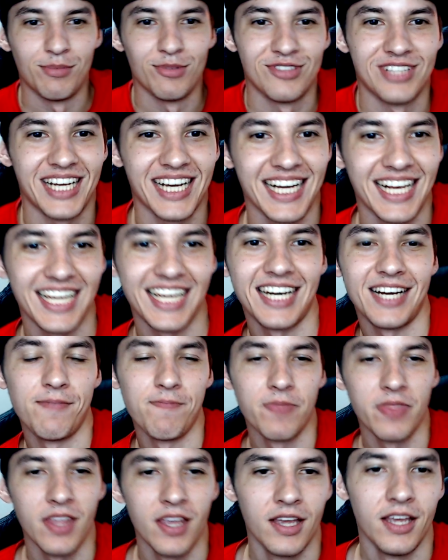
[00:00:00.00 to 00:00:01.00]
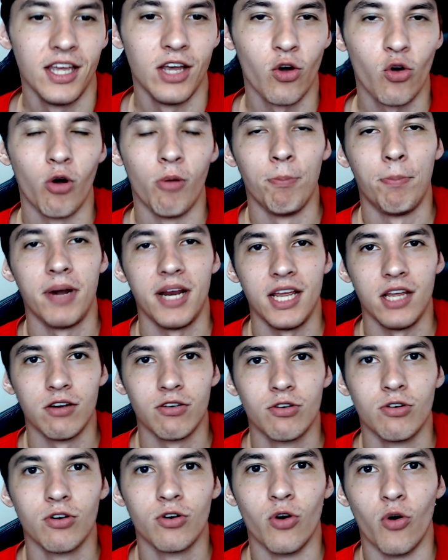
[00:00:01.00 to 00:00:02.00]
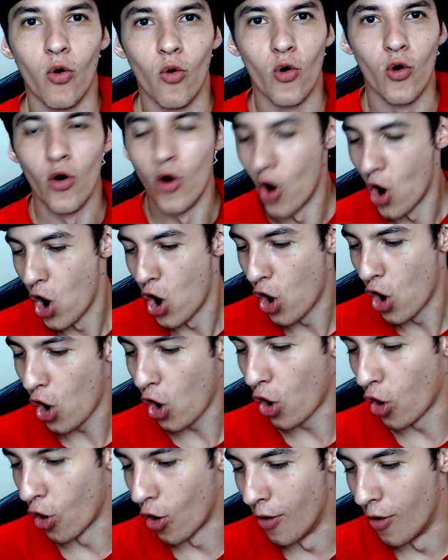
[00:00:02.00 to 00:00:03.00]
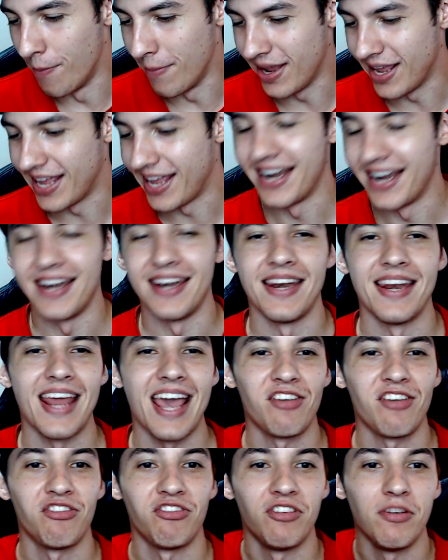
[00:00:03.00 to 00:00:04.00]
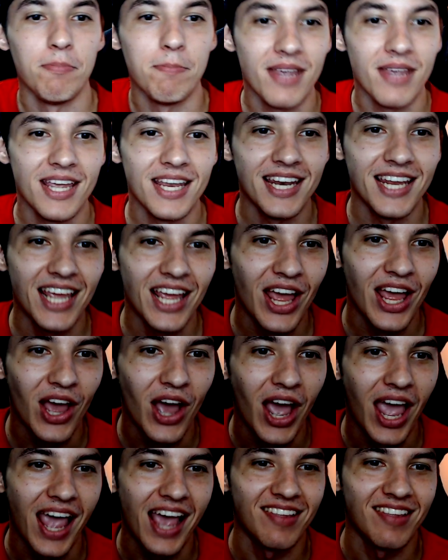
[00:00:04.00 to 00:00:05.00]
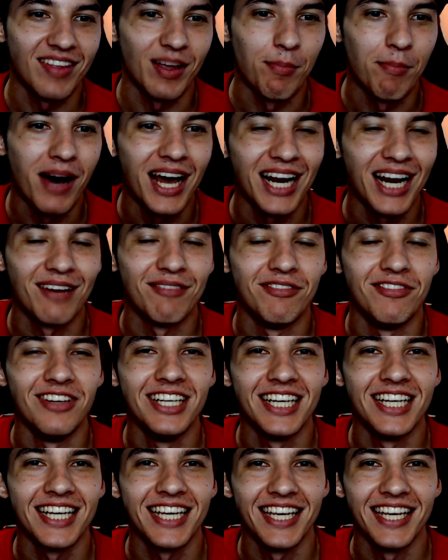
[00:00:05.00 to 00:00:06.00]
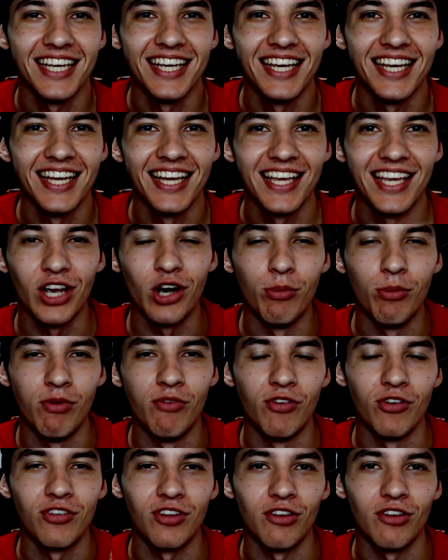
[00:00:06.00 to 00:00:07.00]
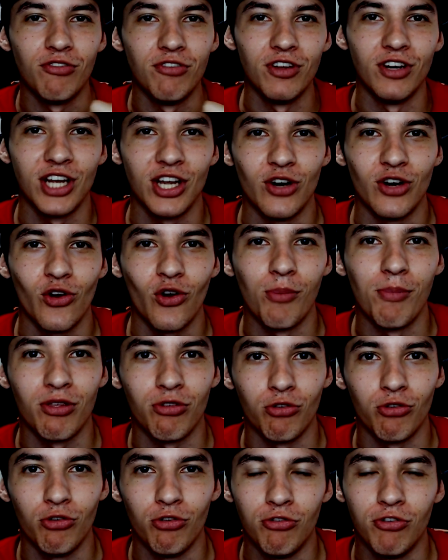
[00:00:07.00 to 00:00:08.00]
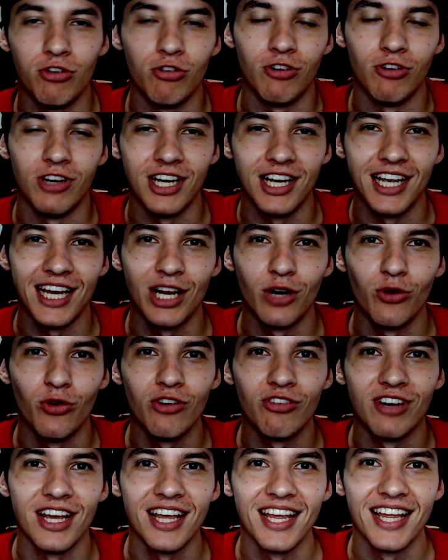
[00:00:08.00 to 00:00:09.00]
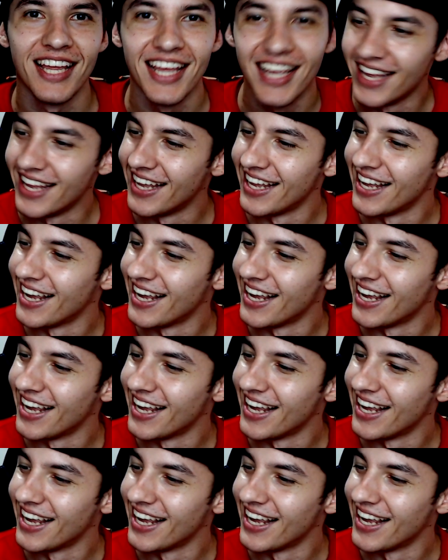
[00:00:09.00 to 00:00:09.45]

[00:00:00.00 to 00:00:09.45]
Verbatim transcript: Então vamos lá, galera. Eu comprei o Google Home Nest Mini, essa maravilha aqui, que como vocês viram aqui no começo do vídeo, eu liguei a luz, né?